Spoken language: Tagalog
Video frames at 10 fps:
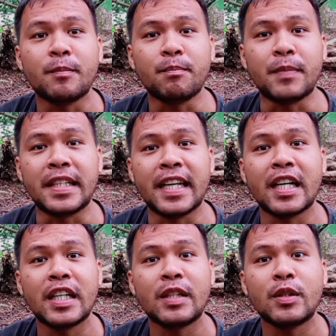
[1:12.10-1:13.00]

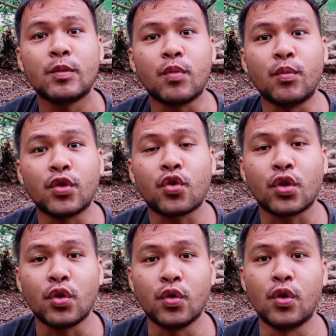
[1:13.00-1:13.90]
biglang
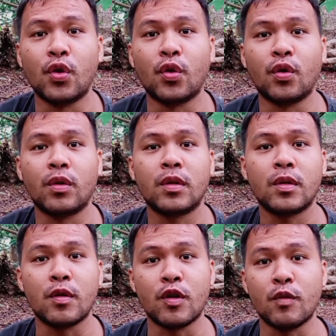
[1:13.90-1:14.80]
pumutok yung gulong.
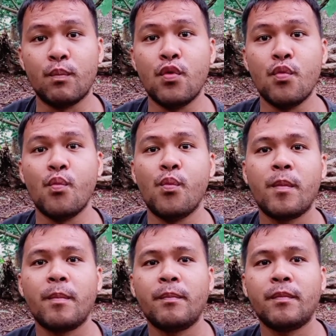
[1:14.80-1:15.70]
Boom!
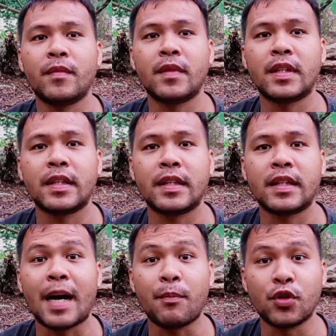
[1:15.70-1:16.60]

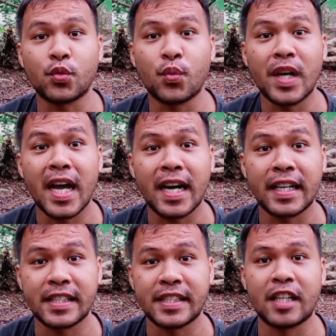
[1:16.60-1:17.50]
Tapos wala kang
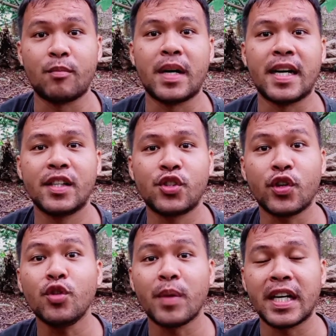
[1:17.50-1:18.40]
reserba. So
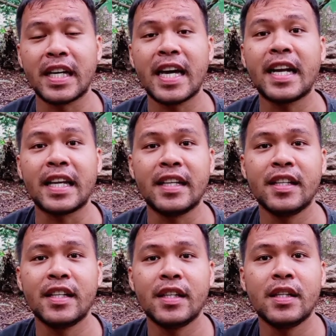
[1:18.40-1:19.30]
ano mangyari?
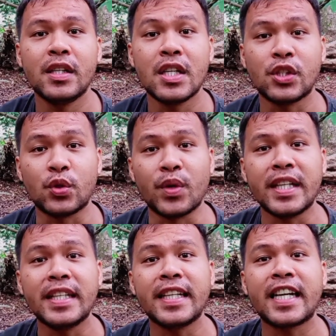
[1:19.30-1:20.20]
So
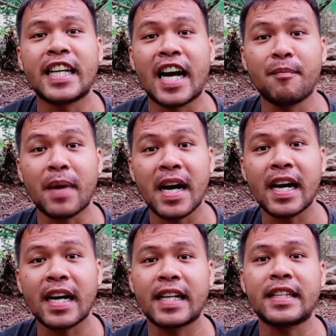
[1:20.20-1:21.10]
hindi ka na
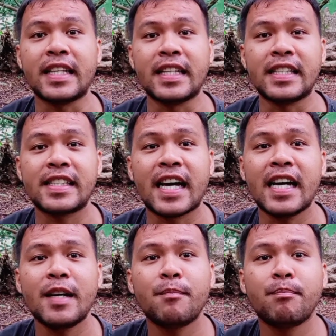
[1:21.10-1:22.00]
makakarating
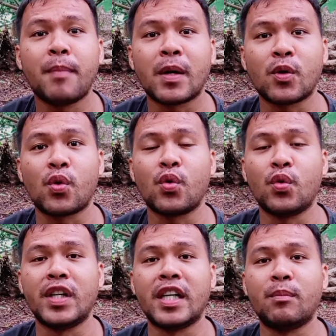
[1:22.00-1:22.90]
sa
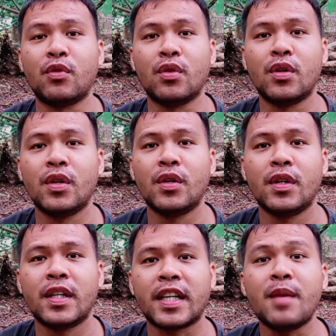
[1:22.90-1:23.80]
paruroonan mo.
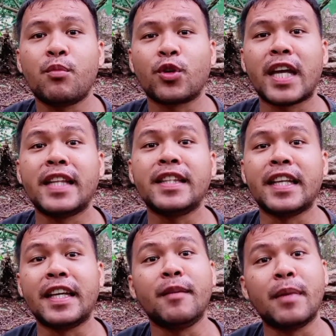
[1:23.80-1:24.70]
E,
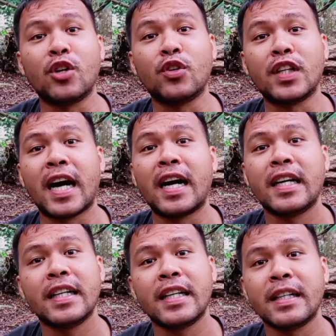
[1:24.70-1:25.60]
importante, meron kang
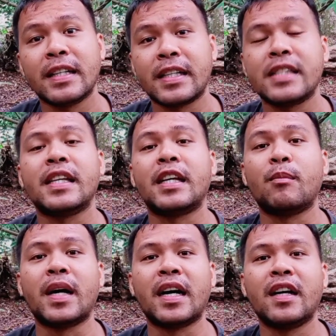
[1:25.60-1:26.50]

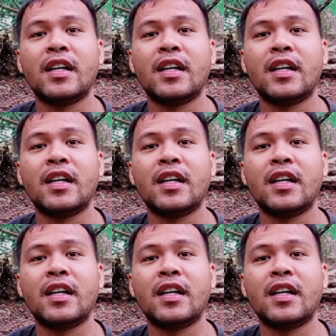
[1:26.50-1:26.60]
reserba.